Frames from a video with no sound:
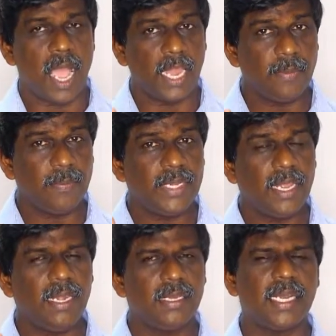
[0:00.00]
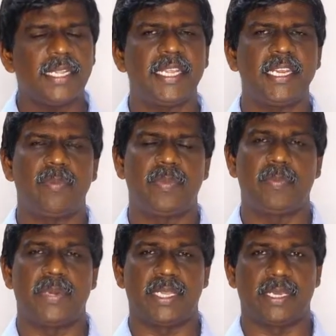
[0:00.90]
அன்பினால் கட்டி
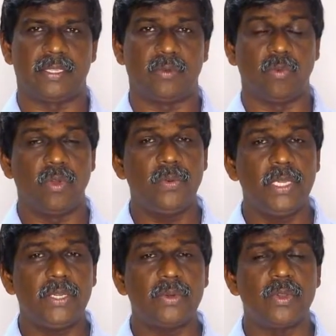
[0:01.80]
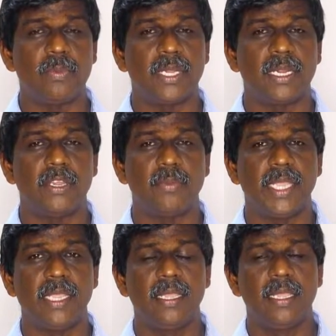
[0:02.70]
எழுப்பப்படுகிறது ஒவ்வொரு குடும்பங்களுமே